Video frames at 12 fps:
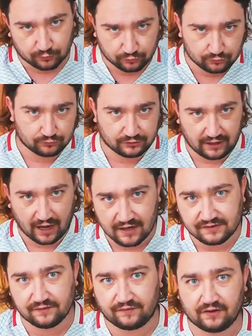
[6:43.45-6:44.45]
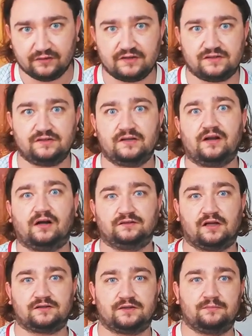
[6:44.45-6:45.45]
Bunu her seferinde sizlere
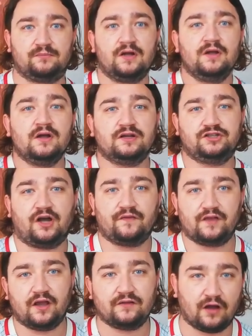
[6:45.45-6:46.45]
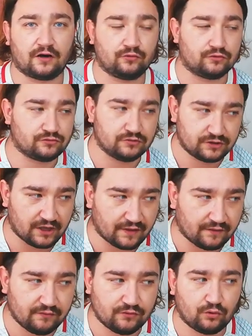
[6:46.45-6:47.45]
anlattım. Canlı yayınlarda olsun,
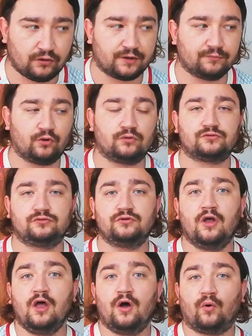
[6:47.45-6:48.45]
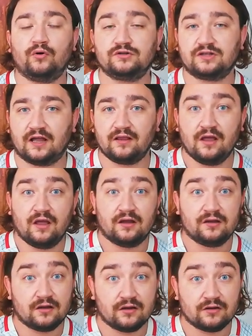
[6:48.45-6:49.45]
kendi videolarımda olsun. O yüzden
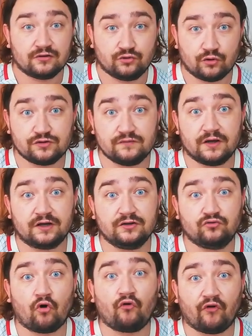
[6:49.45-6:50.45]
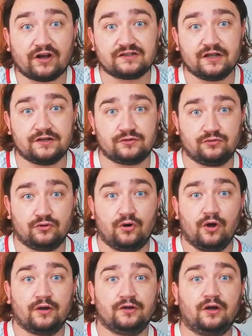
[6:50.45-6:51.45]
e, Josue Yak'ı çok fazla
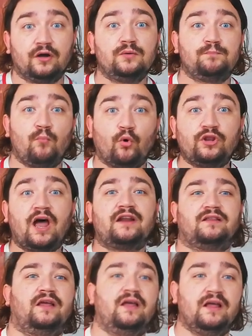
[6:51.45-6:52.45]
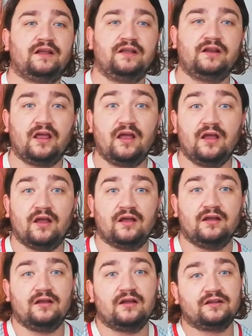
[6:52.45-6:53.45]
istiyor. Yakıp Moder de yine
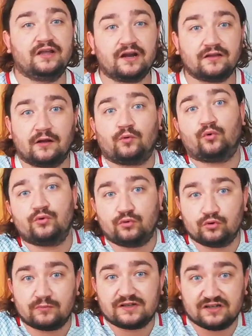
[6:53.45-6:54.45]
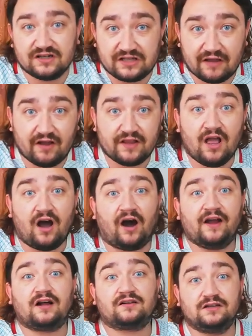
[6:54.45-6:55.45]
e, geriden oyun kurmasını seven,
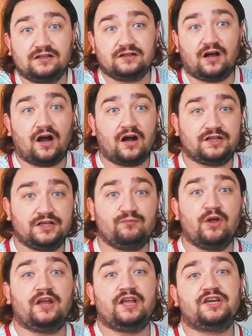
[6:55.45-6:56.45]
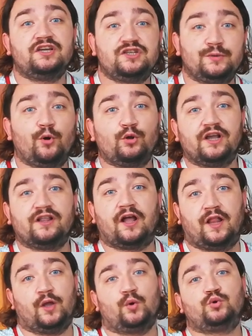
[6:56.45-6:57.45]
ayaklarına hakim, ikinci
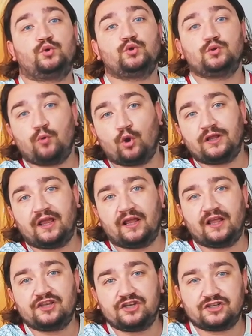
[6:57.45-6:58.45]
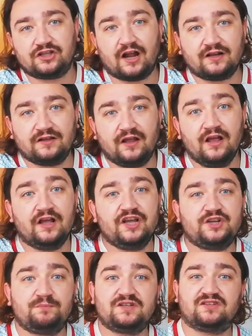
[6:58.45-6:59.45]
bölgeden üçüncü bölgeye geçişlerde
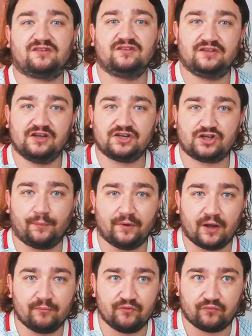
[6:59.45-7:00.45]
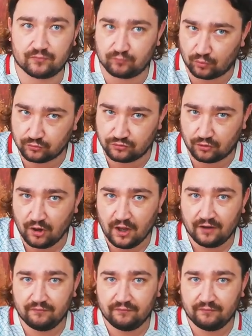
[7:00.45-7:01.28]
hiçbir sıkıntı yaşamayan bir futbolcu.